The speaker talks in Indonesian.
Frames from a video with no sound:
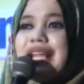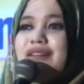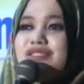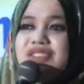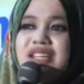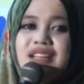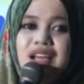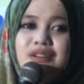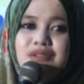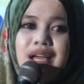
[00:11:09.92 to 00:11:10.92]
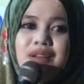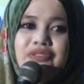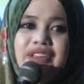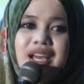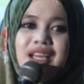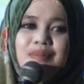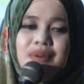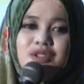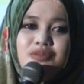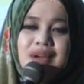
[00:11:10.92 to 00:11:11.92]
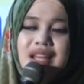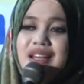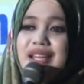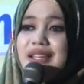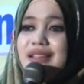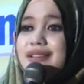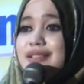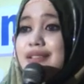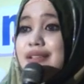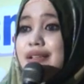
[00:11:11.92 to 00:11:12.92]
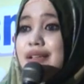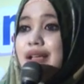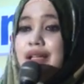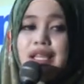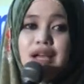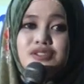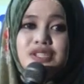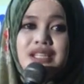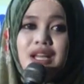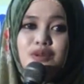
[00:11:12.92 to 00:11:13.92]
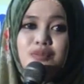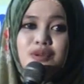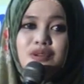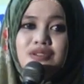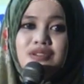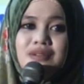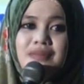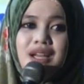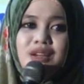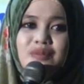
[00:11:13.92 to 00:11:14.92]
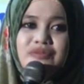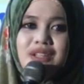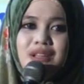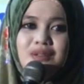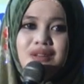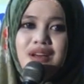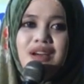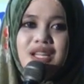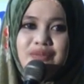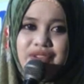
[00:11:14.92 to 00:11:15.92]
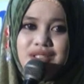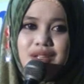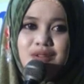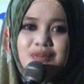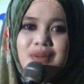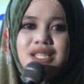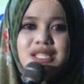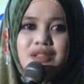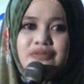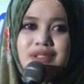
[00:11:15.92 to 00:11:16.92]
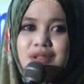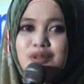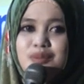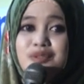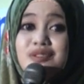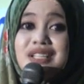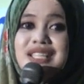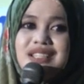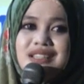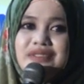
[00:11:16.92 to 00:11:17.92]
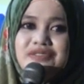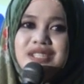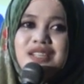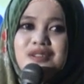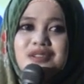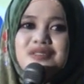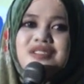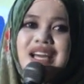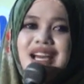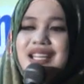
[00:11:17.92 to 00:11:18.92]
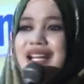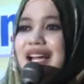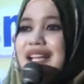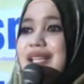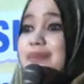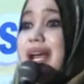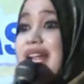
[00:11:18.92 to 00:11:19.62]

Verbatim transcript: tau sinau Alfiyah Ibnu Malik. Tau sinau Bulughul Maram, Fathul qari Fathul Majid, Fathul Mu'in, Tafsirul Qur'anil Adim